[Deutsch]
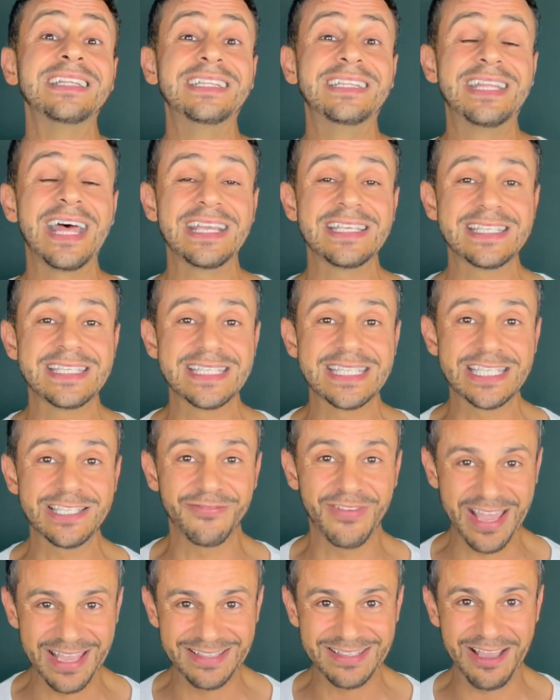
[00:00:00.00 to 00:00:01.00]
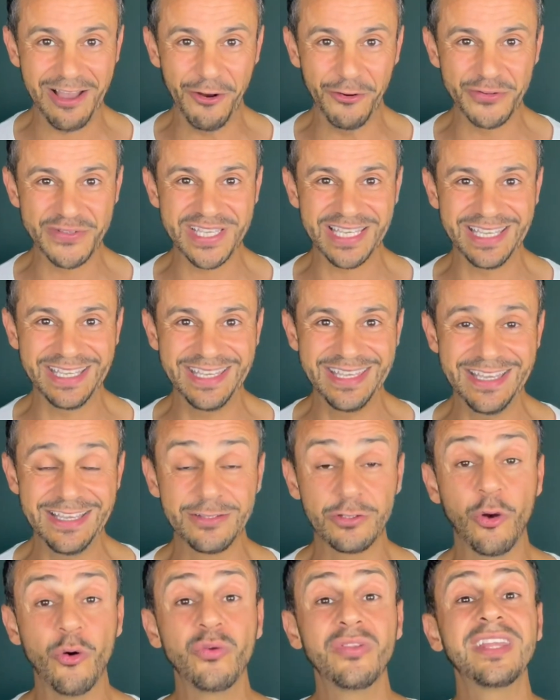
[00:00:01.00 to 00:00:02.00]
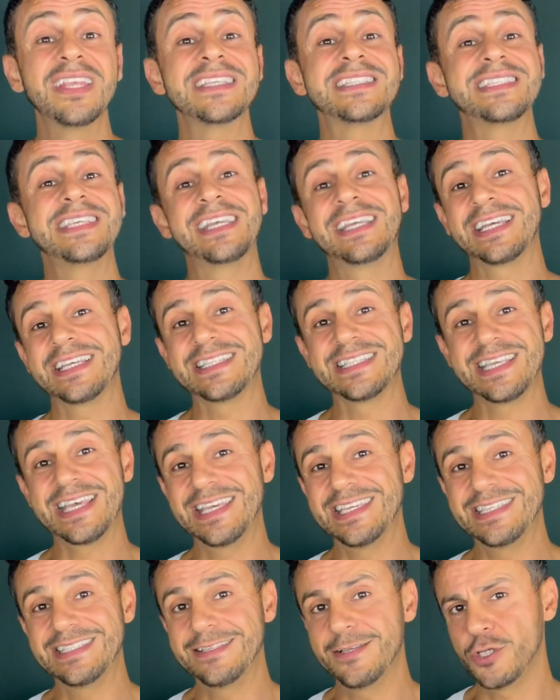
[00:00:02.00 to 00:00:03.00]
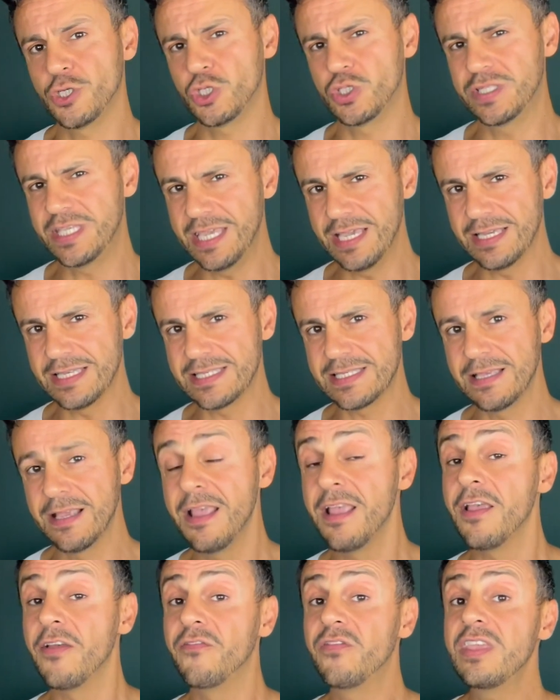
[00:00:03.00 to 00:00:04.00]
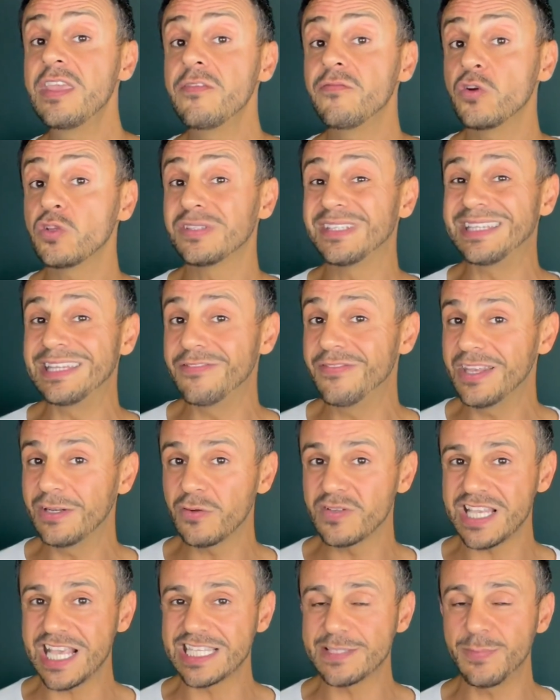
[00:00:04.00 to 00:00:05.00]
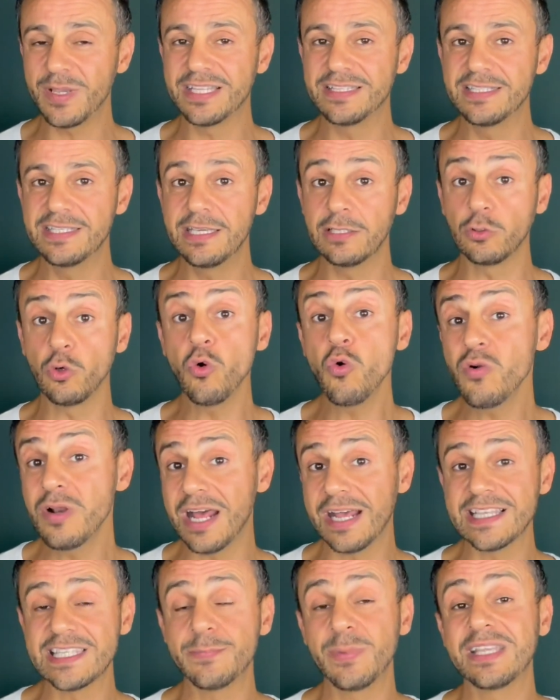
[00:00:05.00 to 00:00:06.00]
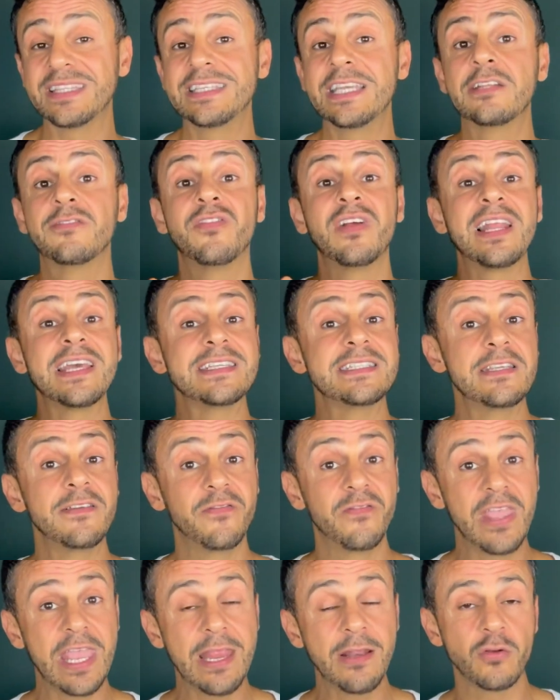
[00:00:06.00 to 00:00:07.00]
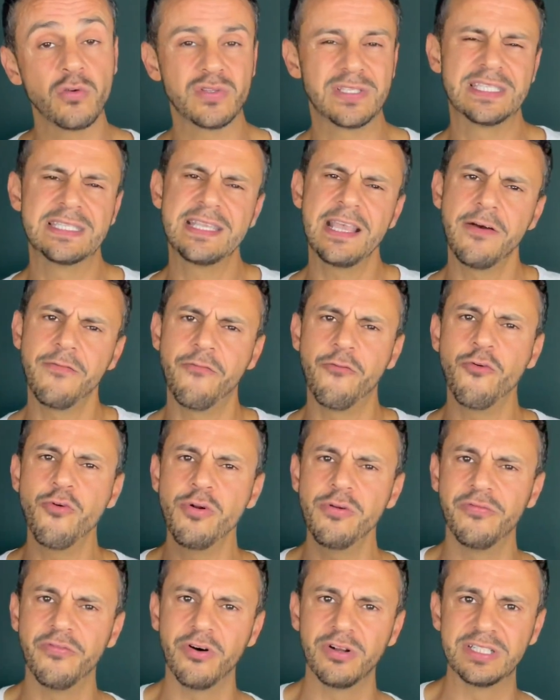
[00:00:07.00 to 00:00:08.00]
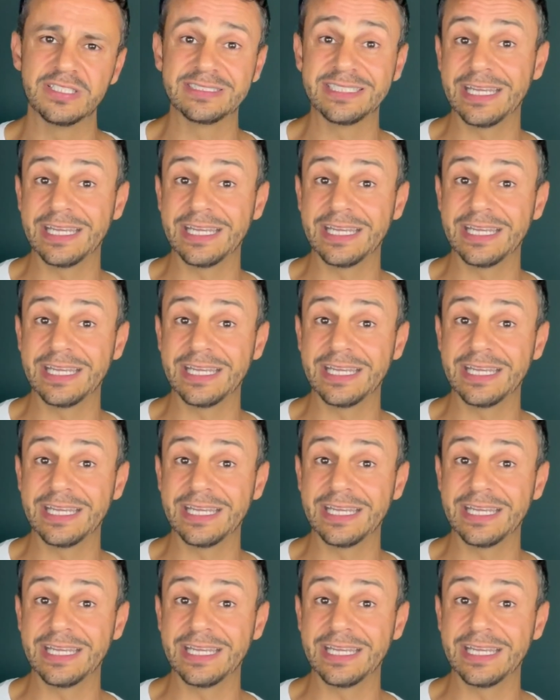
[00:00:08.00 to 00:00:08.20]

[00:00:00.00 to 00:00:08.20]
das zweite Haus regiert und das Tierkreiszeichen des Stiers. Wie wird die Venus aspektiert? Oder aspektiert vielleicht die Venus sehr wohlwollend